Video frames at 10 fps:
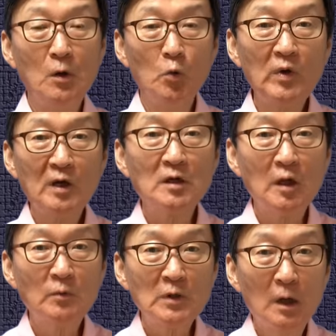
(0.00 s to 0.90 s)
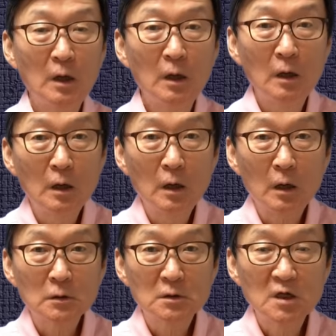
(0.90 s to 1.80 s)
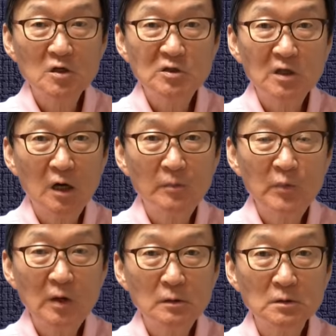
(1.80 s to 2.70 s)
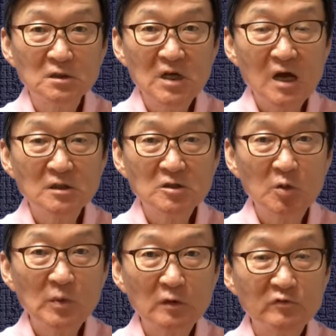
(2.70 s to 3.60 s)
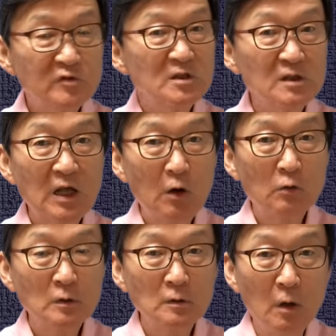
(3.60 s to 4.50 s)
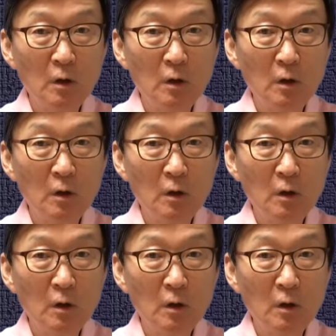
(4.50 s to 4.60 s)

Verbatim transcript: 왜 그러냐면 어, 덩샤오병 장점이 후진따오는